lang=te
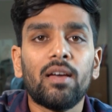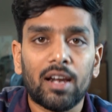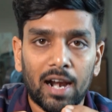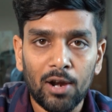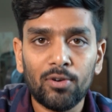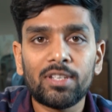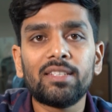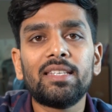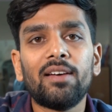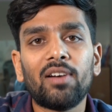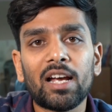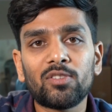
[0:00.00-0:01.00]
రన్అట్
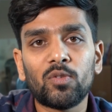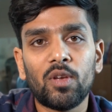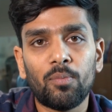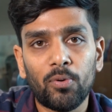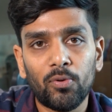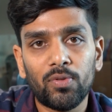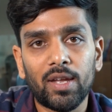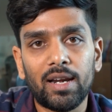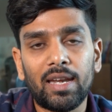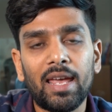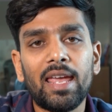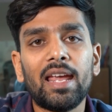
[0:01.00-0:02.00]
చేసే అవకాశం ఎప్పుడు
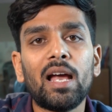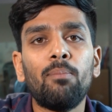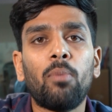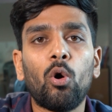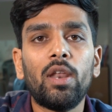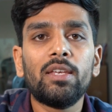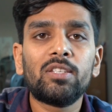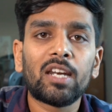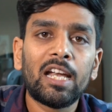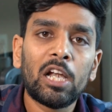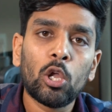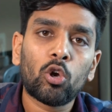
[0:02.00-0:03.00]
ఉందంటే ఇంకా బౌలింగ్
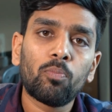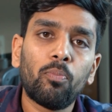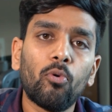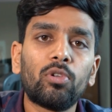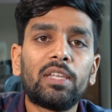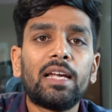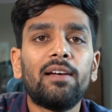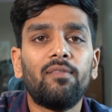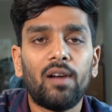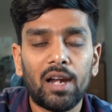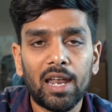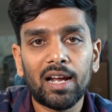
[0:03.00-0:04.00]
స్ట్రైడ్లోకి పూర్తిగా
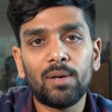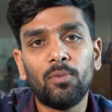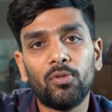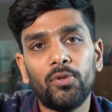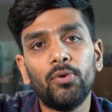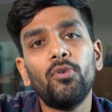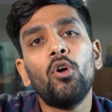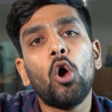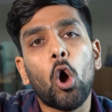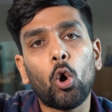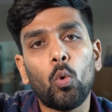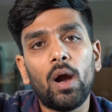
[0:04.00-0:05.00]
వెళ్ళకముందు
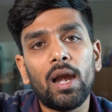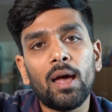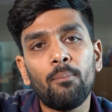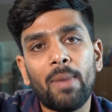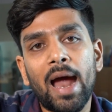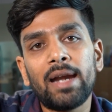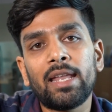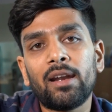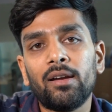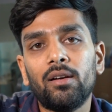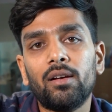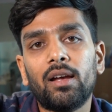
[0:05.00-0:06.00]
ఒకవేళ
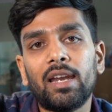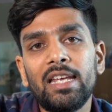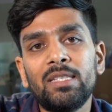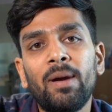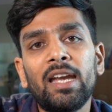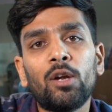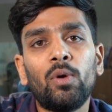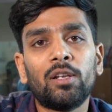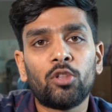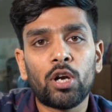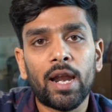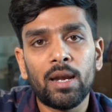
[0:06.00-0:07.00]
బ్యాటర్ క్రీజ్ బయటకు
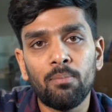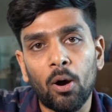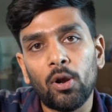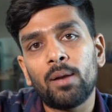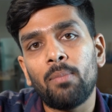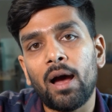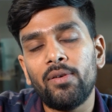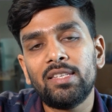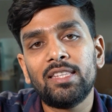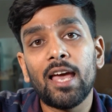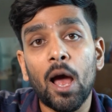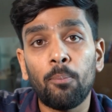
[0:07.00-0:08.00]
వెళ్తున్నాడని బౌలర్
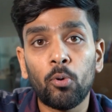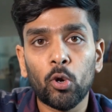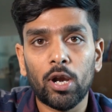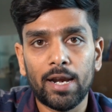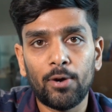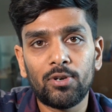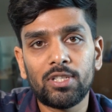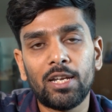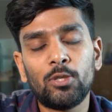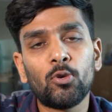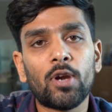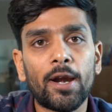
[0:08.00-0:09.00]
భావిస్తే అప్పుడు రన్అట్
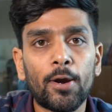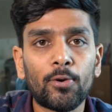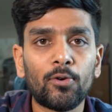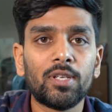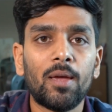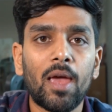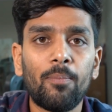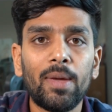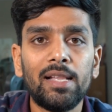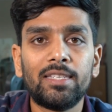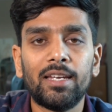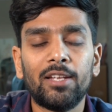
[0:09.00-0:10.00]
చేయొచ్చు రన్అట్ కోసం
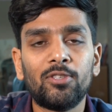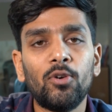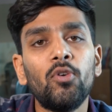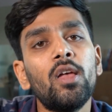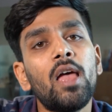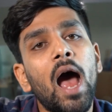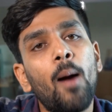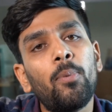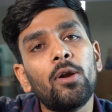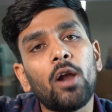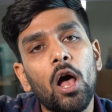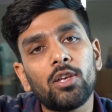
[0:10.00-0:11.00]
అపీల్ చేయొచ్చు
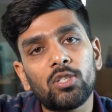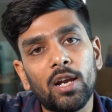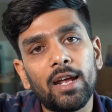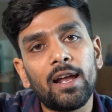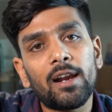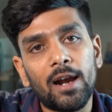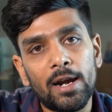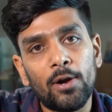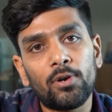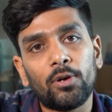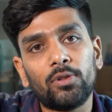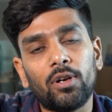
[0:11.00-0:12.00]
అప్పుడు నాన్ స్ట్రైకర్
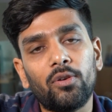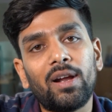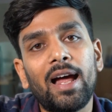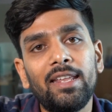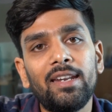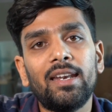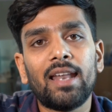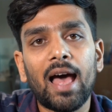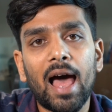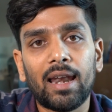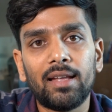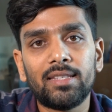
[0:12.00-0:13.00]
రన్అట్ అవుతాడు కానీ నిన్న
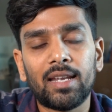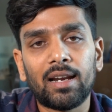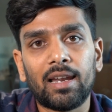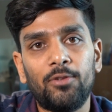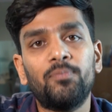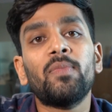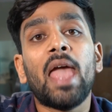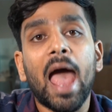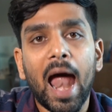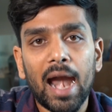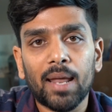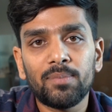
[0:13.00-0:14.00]
అలా జరగలేదు
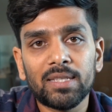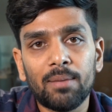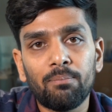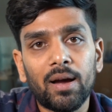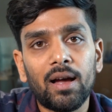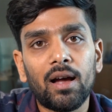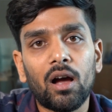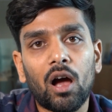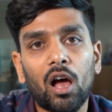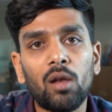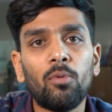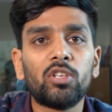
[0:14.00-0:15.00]
యాడమ్ జంపా
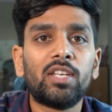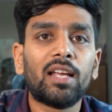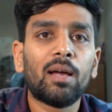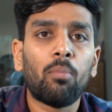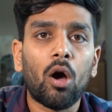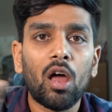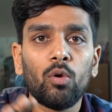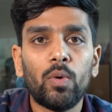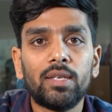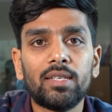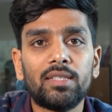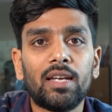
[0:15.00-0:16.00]
ఆల్మోస్ట్ ఇంకా బాల్
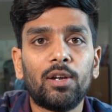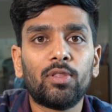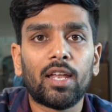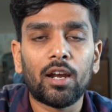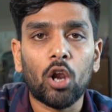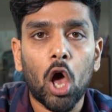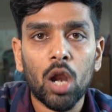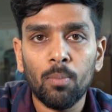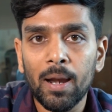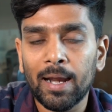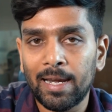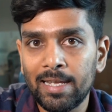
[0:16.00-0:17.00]
వేసేసాడు తన
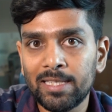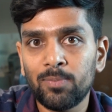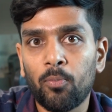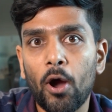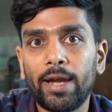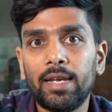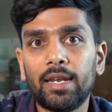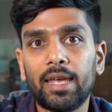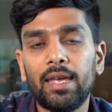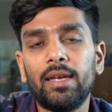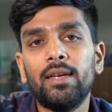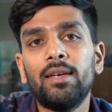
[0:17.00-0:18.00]
నార్మల్ రిలీజ్
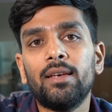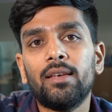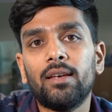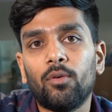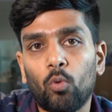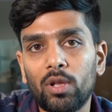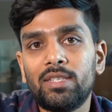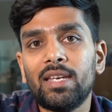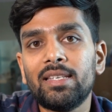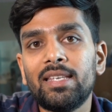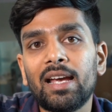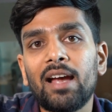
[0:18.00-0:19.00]
పాయింట్కి
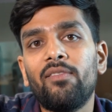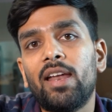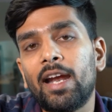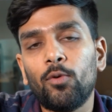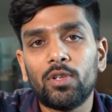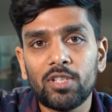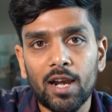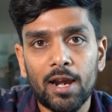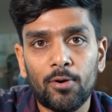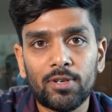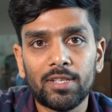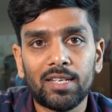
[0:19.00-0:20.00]
వచ్చేసాక వెనక్కి వచ్చి
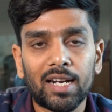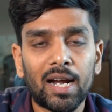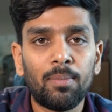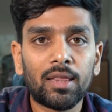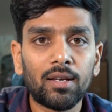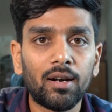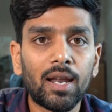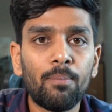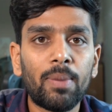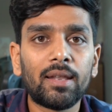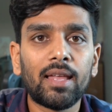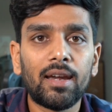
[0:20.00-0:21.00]
రన్అట్ చేశాడు కాబట్టి థర్డ్
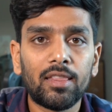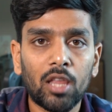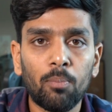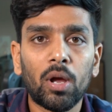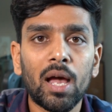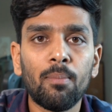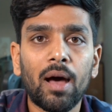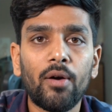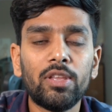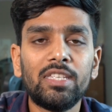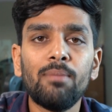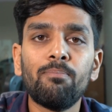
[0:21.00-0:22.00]
ఎంపైర్ దాన్ని తప్పుగా
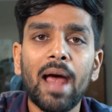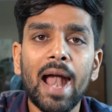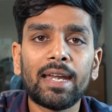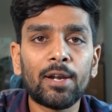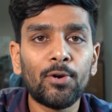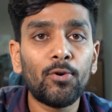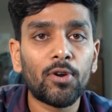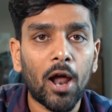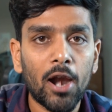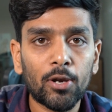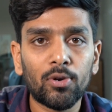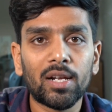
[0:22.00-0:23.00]
భావించి బ్యాటర్ను
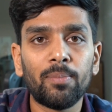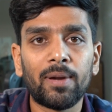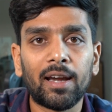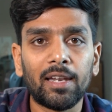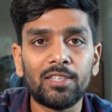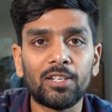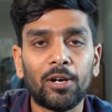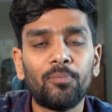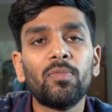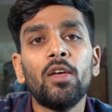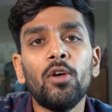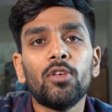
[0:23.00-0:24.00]
నాట్అవుట్గా ప్రకటించాడు
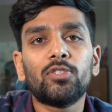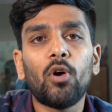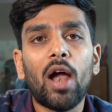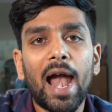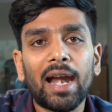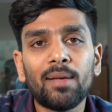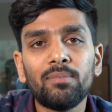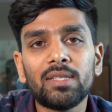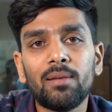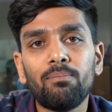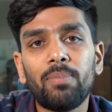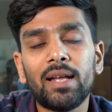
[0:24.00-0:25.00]
సో యాడమ్
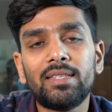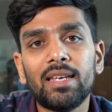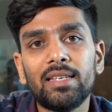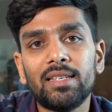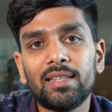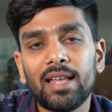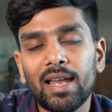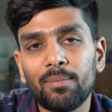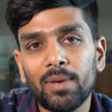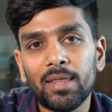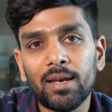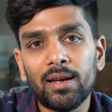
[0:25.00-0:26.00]
జంపా చేసిన దాని
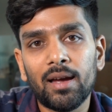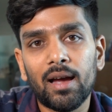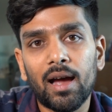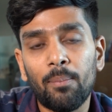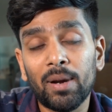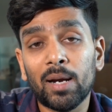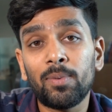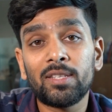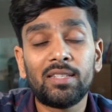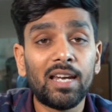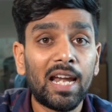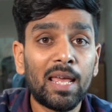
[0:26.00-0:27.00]
మీద అప్పటికప్పుడు
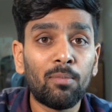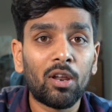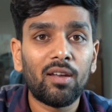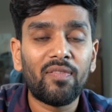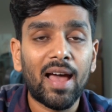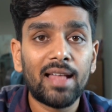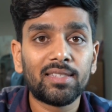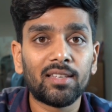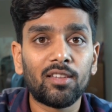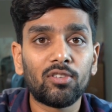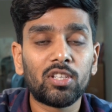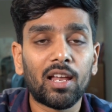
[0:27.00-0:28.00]
స్టేడియంలోనే ఫ్యాన్స్
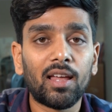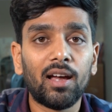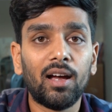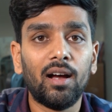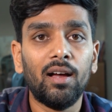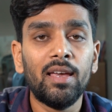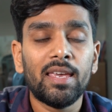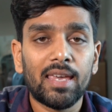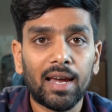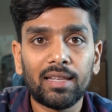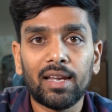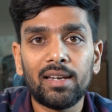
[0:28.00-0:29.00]
అందరూ చాలా
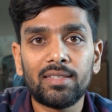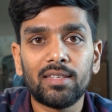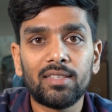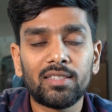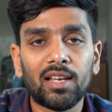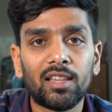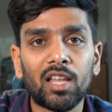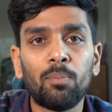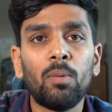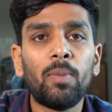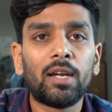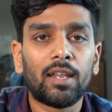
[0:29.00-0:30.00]
ఎగతాళి చేశారు చాలా
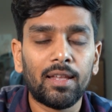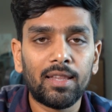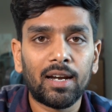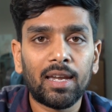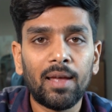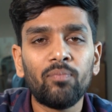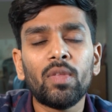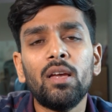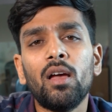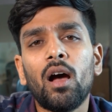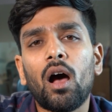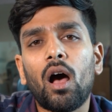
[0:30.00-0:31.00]
తప్పు పట్టారు ఎందుకంటే
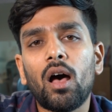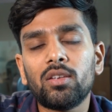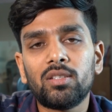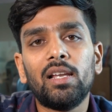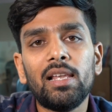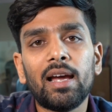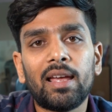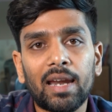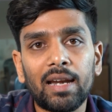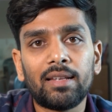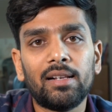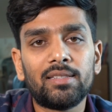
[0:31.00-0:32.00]
ఆస్ట్రేలియా
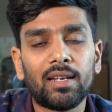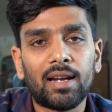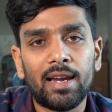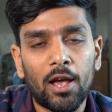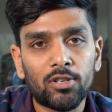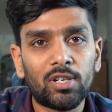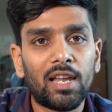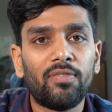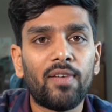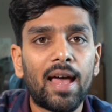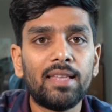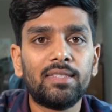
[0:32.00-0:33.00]
క్రికెట్ కల్చర్ కానీ ఆస్ట్రేలియా
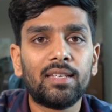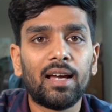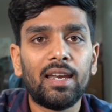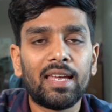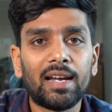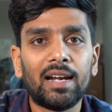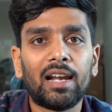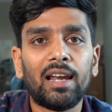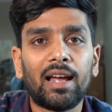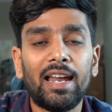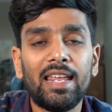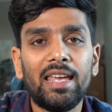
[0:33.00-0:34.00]
ఫ్యాన్స్ కానీ
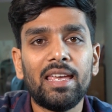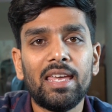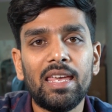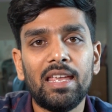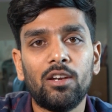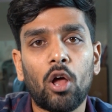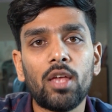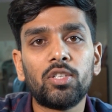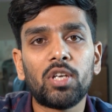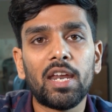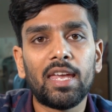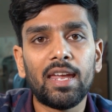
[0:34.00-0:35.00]
క్రికెటర్లు కానీ ఈ నాన్
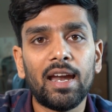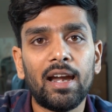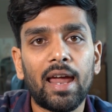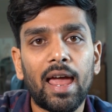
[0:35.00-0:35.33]
స్ట్రైకింగ్